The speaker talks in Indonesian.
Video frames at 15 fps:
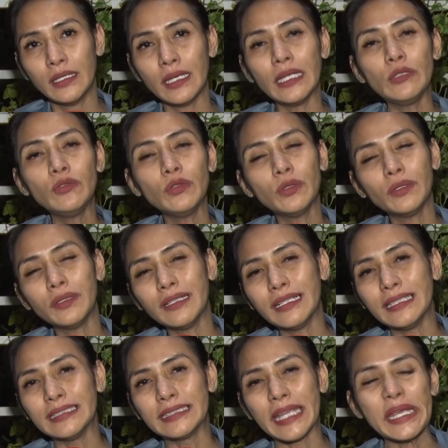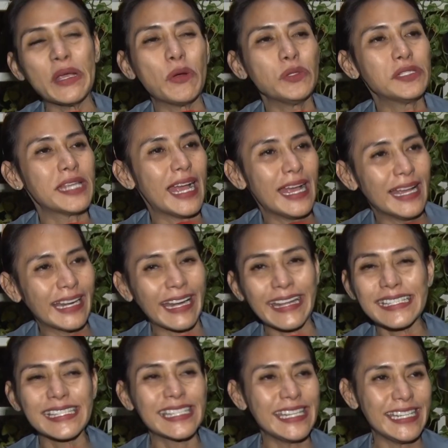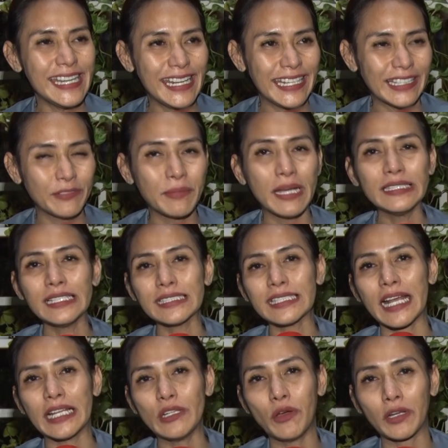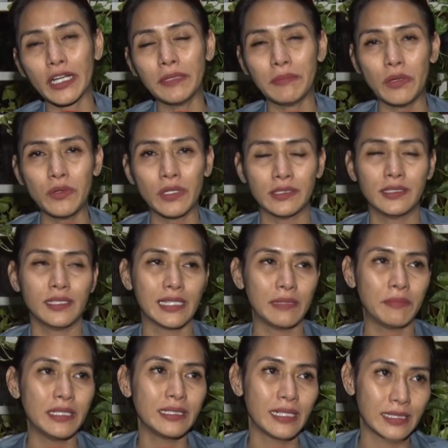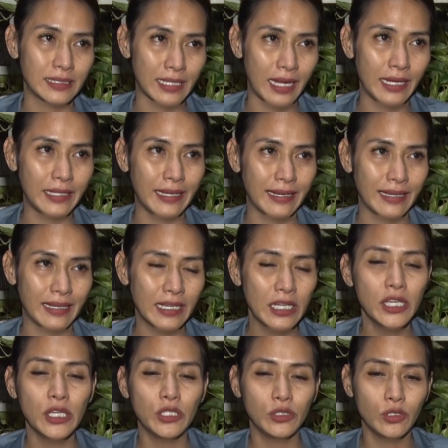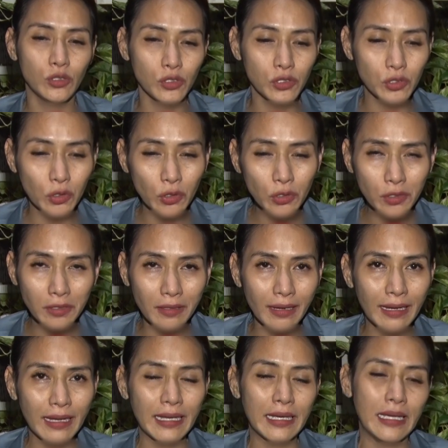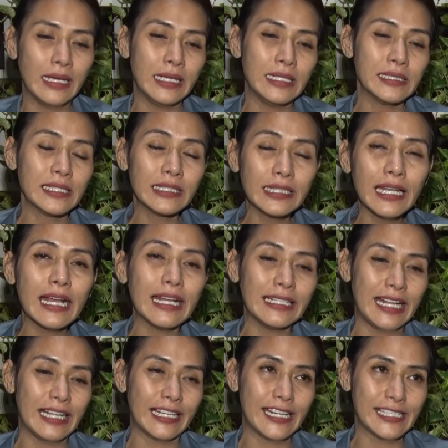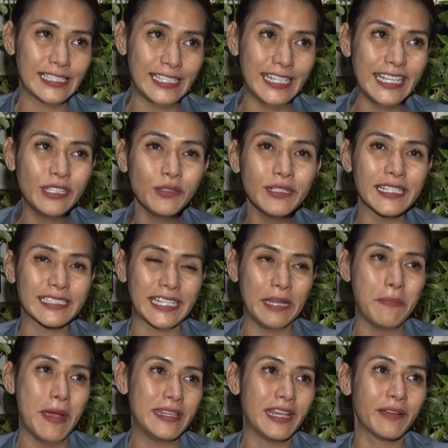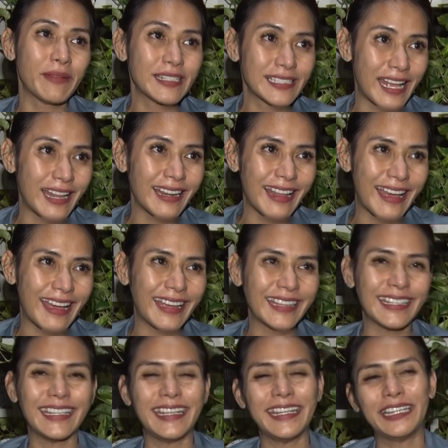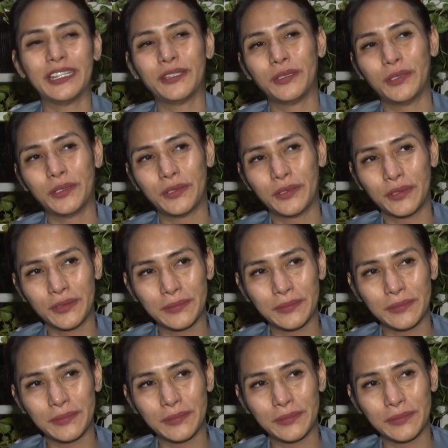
itu saya nggak usah reski deh gitu. Banyak sekali orang yang mau kerjasama dengan saya. Justru setelah kenal reski itulah saya banyak masalah gitu loh.